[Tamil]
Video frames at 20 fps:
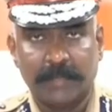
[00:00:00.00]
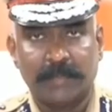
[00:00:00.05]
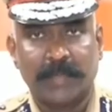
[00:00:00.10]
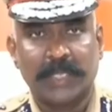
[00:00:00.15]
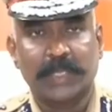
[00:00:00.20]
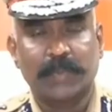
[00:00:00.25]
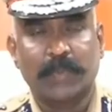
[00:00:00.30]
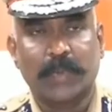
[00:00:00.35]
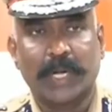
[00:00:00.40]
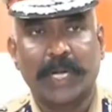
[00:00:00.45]

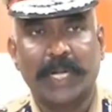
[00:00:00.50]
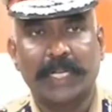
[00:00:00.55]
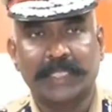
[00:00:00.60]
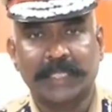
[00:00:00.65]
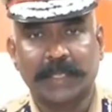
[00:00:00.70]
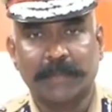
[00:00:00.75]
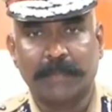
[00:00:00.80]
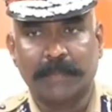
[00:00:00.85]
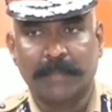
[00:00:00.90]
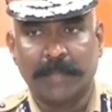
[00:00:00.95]
மற்றும் ஒரு
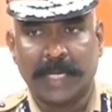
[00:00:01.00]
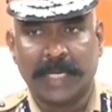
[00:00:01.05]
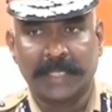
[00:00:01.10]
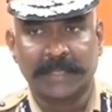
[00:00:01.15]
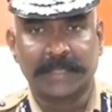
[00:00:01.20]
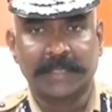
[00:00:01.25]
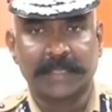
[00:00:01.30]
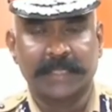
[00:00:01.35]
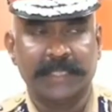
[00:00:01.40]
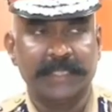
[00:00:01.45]
லட்சம்
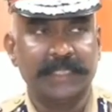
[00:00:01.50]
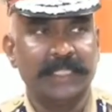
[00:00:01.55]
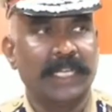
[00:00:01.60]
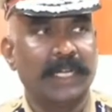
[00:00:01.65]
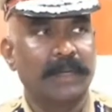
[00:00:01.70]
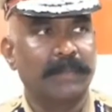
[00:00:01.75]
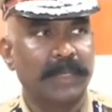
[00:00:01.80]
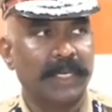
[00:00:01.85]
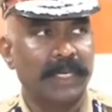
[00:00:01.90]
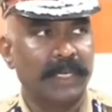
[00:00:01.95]
மாஸ்க் இன்று
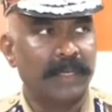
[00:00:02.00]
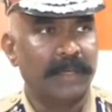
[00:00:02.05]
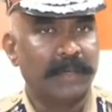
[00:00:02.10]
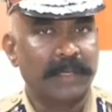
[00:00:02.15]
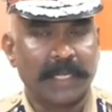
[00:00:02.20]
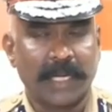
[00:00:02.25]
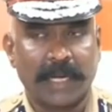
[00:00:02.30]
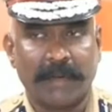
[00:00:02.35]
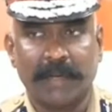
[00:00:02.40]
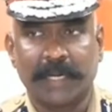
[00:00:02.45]
நாங்கள்
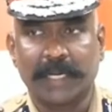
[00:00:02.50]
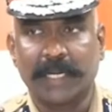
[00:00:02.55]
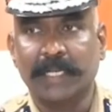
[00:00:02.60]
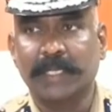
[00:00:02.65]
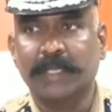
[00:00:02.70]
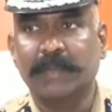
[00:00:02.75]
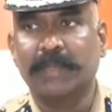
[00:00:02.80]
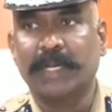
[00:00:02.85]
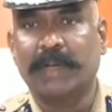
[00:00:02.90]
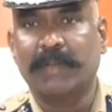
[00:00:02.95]

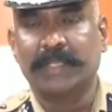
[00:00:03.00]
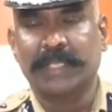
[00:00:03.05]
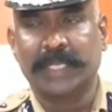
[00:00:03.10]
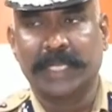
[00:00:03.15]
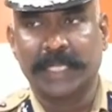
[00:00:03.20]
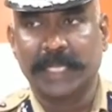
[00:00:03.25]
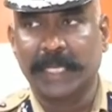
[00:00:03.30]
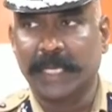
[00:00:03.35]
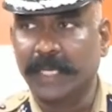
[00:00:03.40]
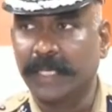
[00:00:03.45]
காவலர்களுக்கும் காவல்துறை
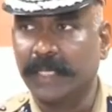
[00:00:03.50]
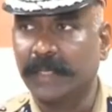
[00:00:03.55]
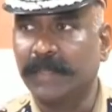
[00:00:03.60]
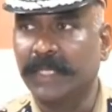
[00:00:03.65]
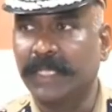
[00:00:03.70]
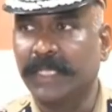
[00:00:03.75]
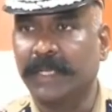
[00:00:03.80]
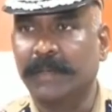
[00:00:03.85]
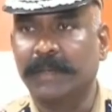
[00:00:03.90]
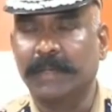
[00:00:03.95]
அதிகாரிகளுக்கும்
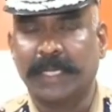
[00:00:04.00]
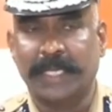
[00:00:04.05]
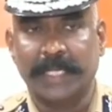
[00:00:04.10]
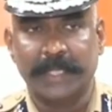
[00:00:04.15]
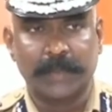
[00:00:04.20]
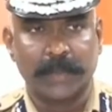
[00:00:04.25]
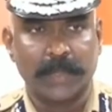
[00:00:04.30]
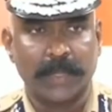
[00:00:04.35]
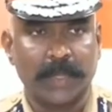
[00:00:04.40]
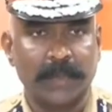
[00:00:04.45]
அதை நாம்
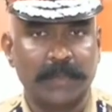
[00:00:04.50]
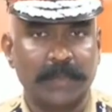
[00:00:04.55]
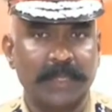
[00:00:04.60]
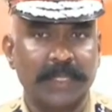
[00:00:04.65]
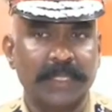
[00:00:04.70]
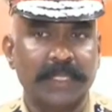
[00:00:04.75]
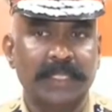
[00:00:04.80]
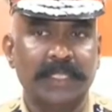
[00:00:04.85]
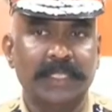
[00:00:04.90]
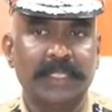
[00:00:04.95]
அளித்துள்ளோம்
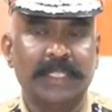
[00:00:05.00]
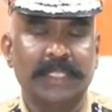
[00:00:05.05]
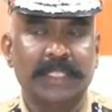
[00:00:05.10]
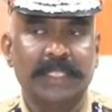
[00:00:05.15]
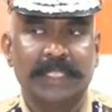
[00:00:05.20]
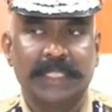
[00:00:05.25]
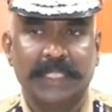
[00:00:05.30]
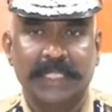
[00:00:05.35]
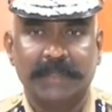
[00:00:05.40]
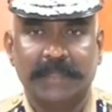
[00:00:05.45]

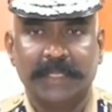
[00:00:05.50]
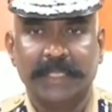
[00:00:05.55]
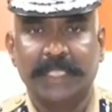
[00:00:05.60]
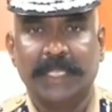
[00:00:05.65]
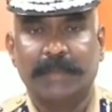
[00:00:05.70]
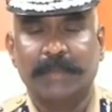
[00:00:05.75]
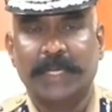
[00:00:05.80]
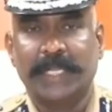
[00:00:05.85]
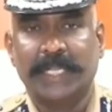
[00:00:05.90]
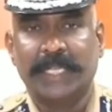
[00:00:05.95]
இது வந்து
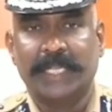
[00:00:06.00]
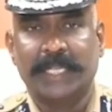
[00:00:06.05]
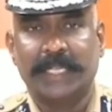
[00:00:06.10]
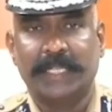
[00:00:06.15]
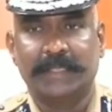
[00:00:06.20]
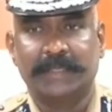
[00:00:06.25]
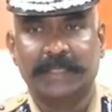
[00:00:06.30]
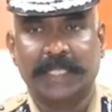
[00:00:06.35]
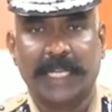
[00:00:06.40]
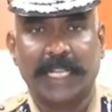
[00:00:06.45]
நம்முடைய
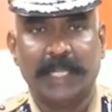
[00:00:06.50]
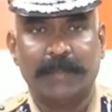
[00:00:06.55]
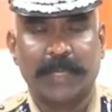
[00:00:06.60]
சாலை